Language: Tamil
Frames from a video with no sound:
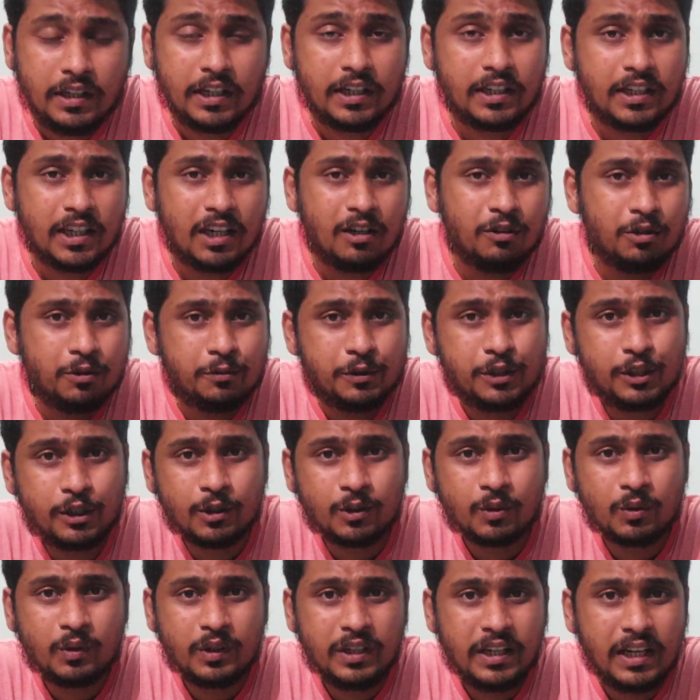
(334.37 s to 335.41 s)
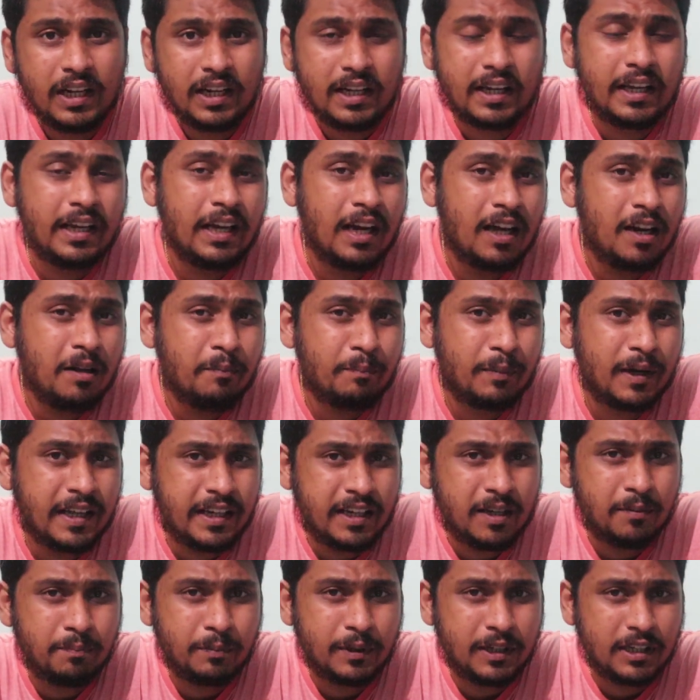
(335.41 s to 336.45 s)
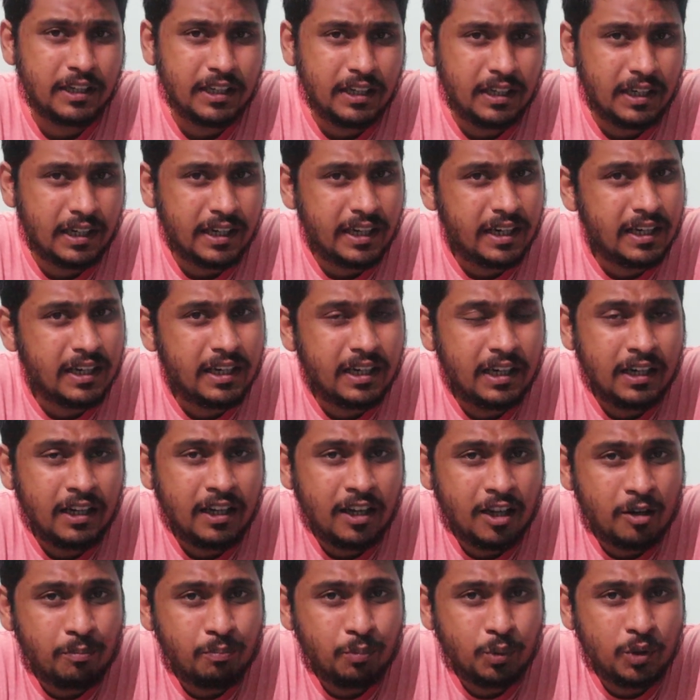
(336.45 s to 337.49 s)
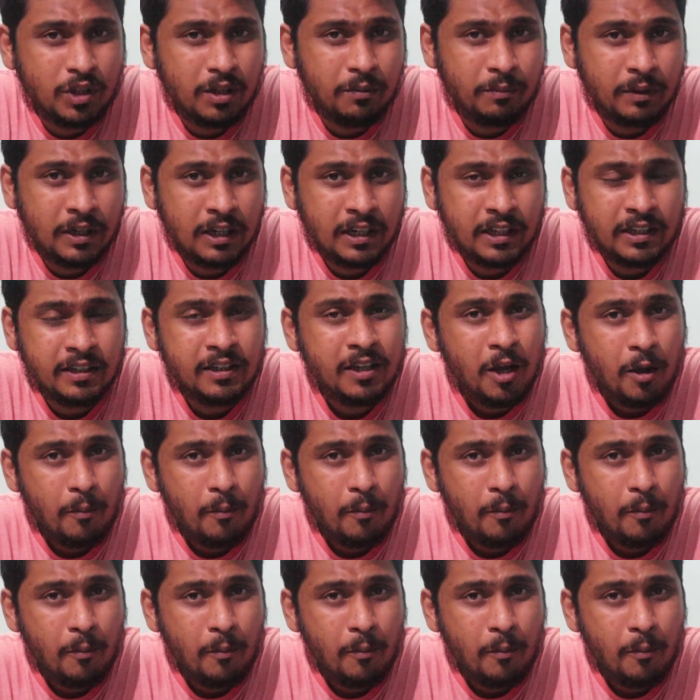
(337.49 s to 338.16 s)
எட்டாவது விஷயம் இயற்கையால் படைக்கப்பட்ட அழகான அற்புதமான